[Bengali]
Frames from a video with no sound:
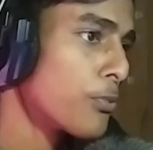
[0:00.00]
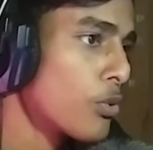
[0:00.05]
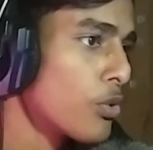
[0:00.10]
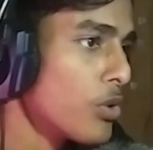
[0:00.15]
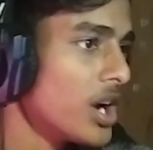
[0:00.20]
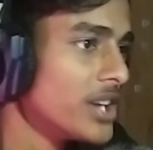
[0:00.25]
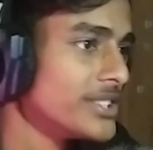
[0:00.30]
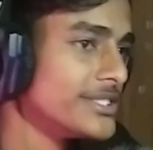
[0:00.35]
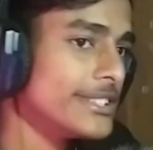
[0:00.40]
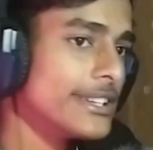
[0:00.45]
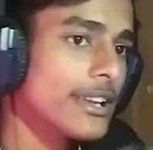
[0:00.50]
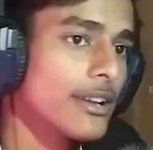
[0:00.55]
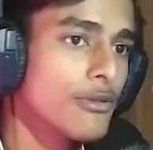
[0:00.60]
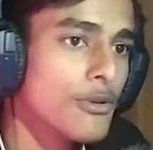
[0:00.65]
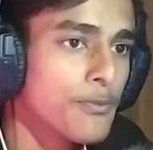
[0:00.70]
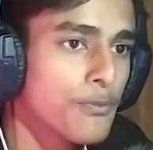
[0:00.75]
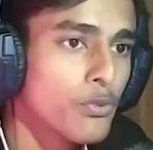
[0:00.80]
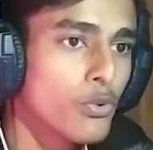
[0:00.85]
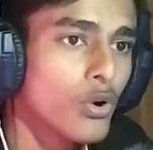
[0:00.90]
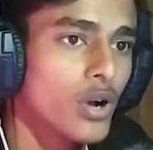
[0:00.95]
প্রো আছি এই গেমে
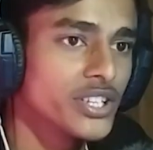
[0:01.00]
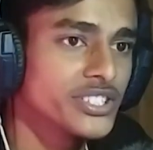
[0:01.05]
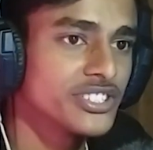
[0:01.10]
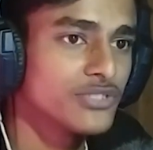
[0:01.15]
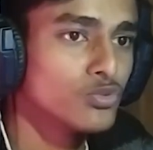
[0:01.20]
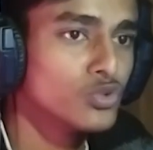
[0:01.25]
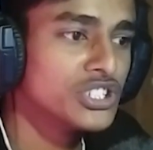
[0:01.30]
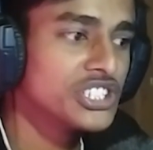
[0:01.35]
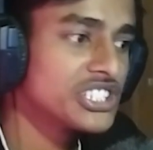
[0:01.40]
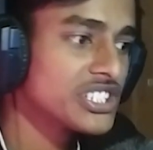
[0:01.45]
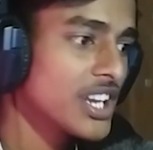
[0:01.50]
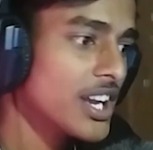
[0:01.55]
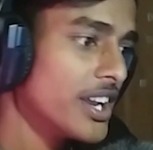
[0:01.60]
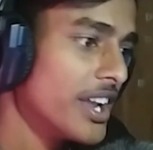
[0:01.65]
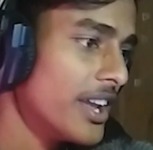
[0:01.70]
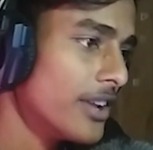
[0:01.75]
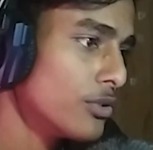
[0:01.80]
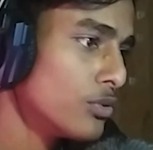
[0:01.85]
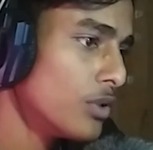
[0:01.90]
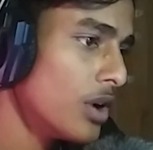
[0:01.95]
প্রো আছি উনিশখানা
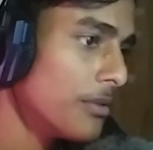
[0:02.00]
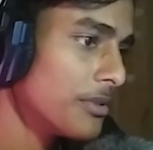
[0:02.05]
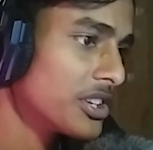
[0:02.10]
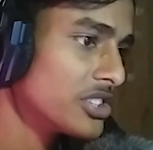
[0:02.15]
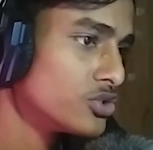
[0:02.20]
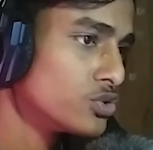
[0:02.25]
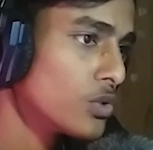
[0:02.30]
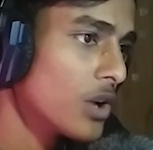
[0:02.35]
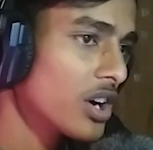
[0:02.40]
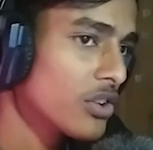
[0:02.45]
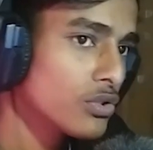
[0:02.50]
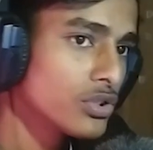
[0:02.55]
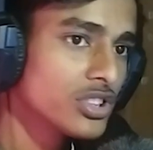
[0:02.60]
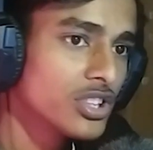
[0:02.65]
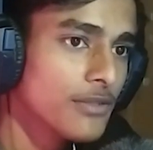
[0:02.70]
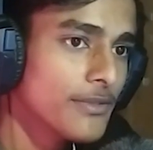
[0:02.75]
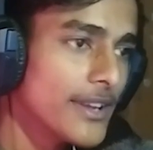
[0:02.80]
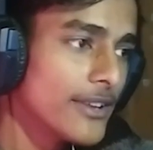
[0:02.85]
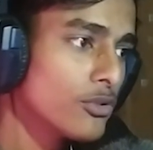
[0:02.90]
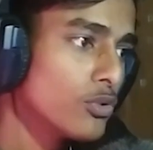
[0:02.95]
এগুলো আমাকে জোগাড় করতে
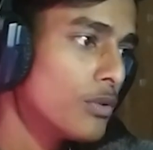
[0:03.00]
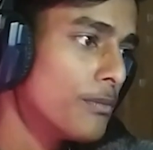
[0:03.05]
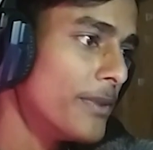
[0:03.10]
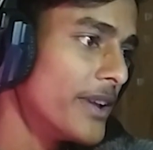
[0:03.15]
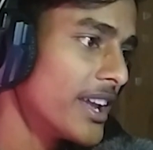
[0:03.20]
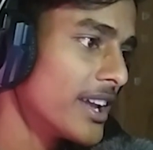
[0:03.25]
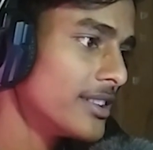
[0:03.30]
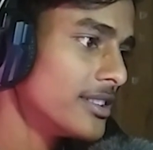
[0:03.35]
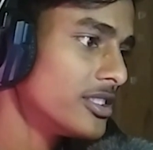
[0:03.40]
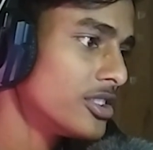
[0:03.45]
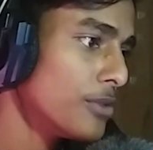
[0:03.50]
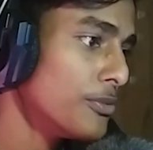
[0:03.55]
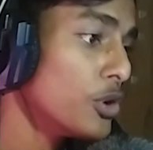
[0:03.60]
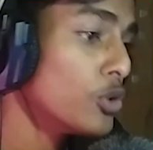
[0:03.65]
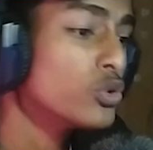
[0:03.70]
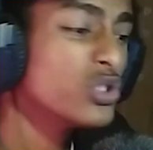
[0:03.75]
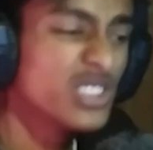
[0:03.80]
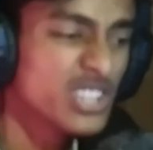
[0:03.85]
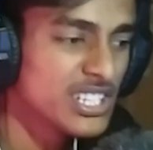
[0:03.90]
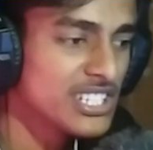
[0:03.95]
হবে এগুলো ভেঙে দিতে হবে
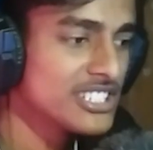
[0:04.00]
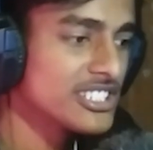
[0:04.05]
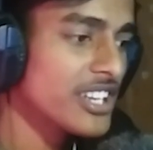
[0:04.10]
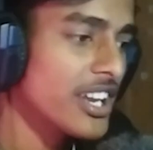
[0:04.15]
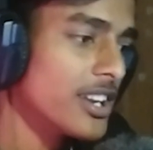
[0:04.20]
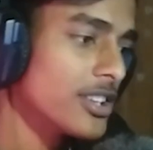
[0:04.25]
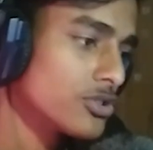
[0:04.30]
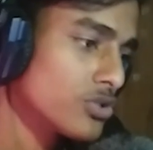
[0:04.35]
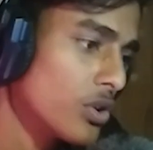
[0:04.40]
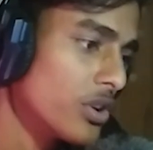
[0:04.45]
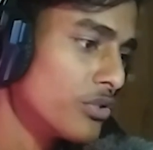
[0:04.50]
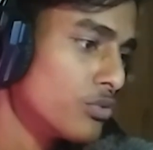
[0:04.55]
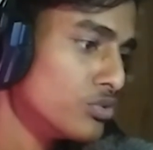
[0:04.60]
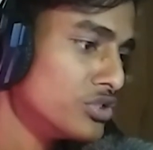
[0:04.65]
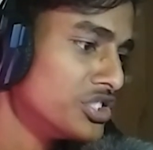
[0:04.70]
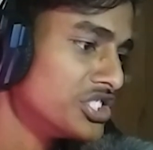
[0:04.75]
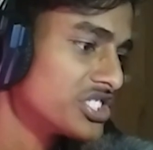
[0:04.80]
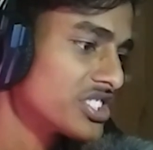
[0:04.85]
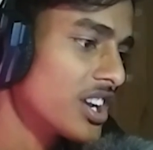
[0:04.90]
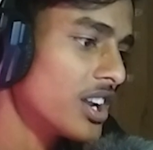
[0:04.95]
উনত্রিশখানা সরি
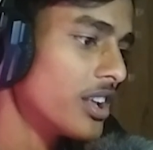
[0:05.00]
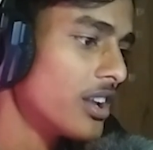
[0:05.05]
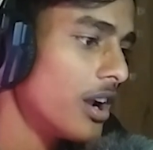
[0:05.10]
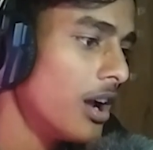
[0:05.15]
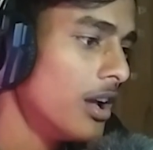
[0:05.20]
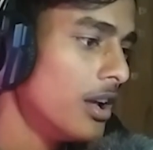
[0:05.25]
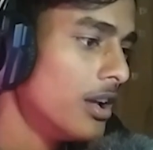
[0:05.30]
উনিশখানা না